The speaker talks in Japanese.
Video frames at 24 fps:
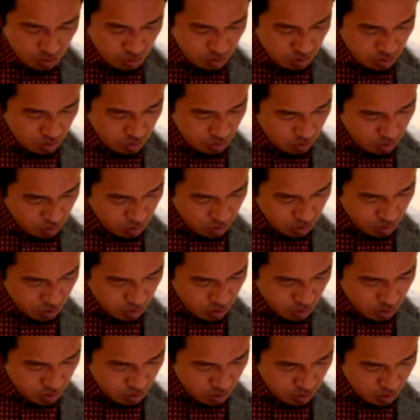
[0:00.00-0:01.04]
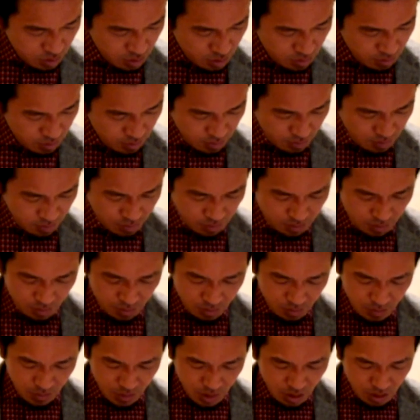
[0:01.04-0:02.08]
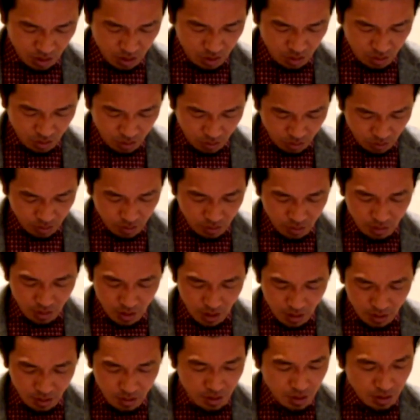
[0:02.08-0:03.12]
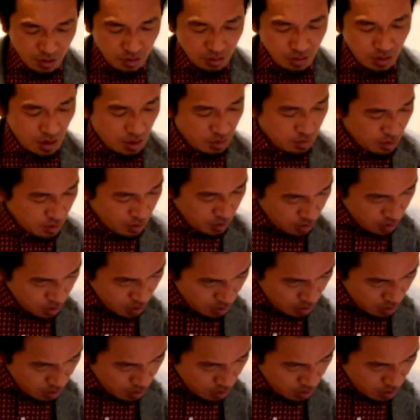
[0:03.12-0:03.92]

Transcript: うのって書いてある。あ、1個ずつやんないとダメだね。